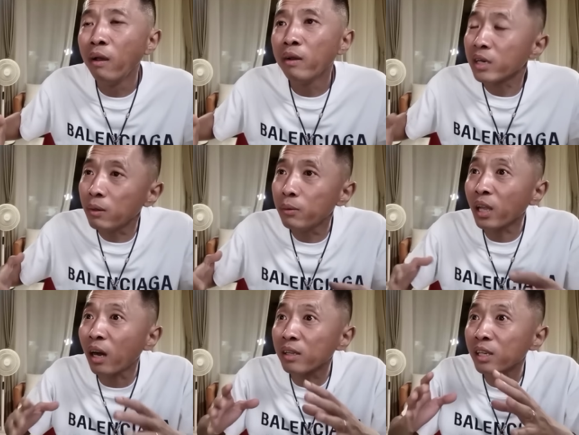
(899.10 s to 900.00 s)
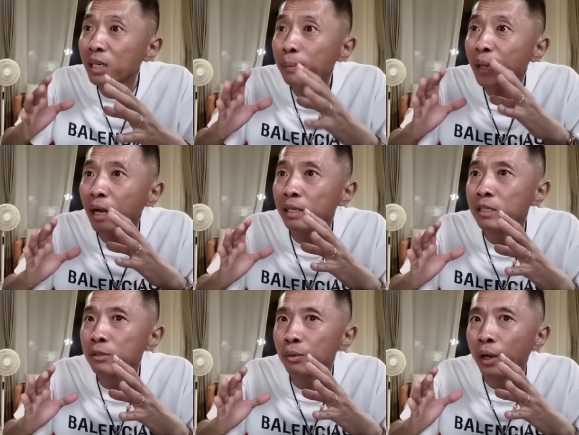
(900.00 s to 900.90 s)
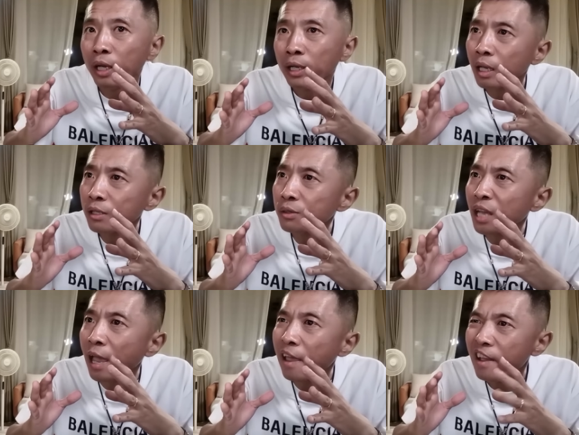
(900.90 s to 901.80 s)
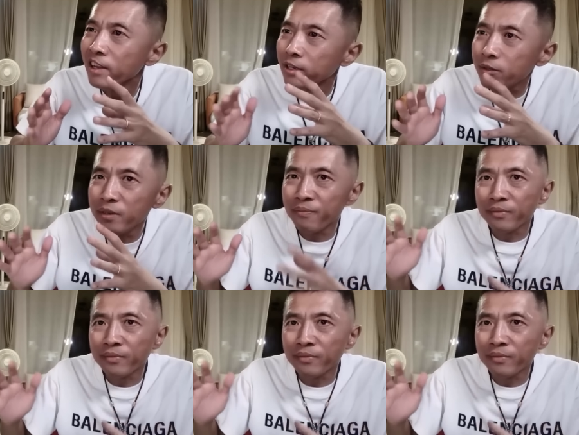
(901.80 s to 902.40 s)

然后他特别感兴趣，他就猜说。